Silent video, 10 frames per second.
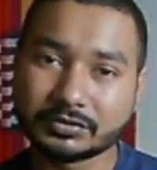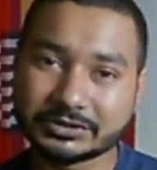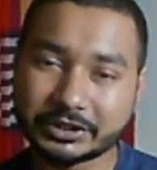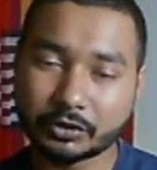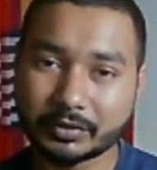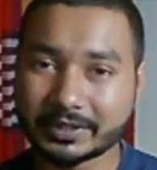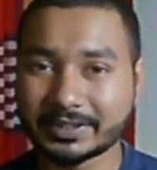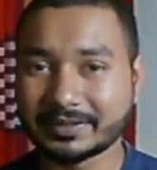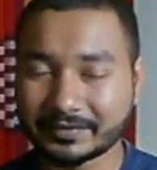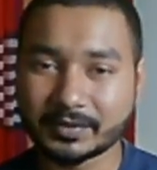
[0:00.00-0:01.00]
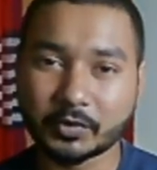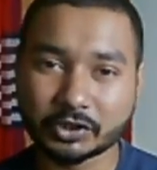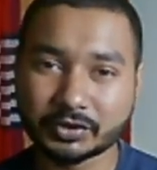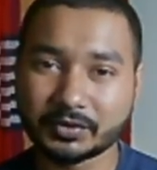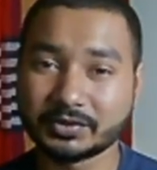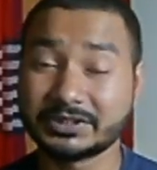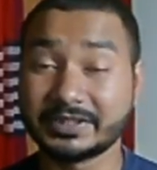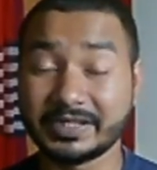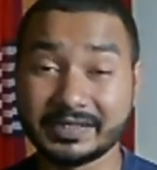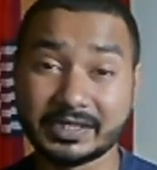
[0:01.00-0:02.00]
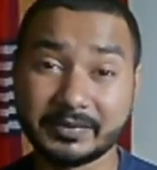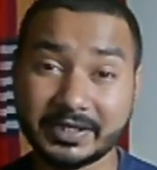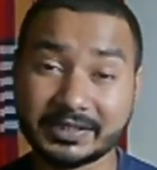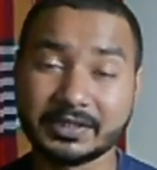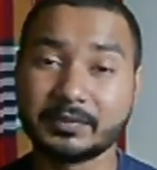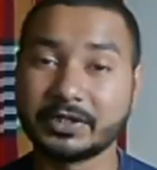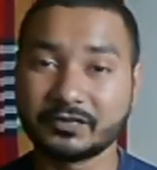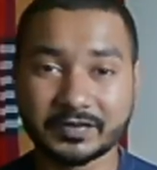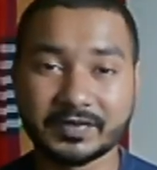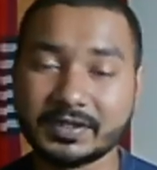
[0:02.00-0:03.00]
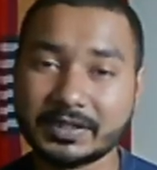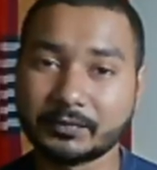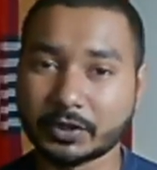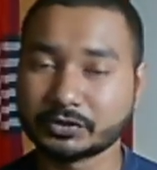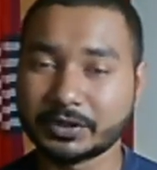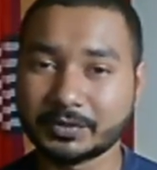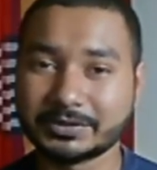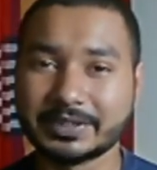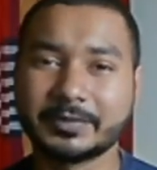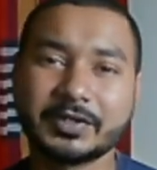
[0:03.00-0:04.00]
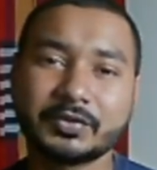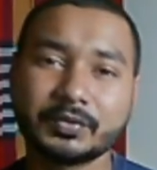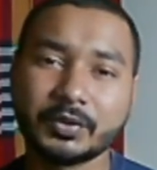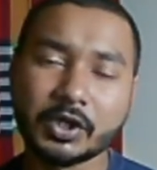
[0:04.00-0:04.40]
যে কোনো একটা ক্লাসে পড়াশোনা করছেন ইন্টারমিডিয়েট কিংবা ইউনিভার্সিটিতে পড়াশোনা করছেন আপনি কিন্তু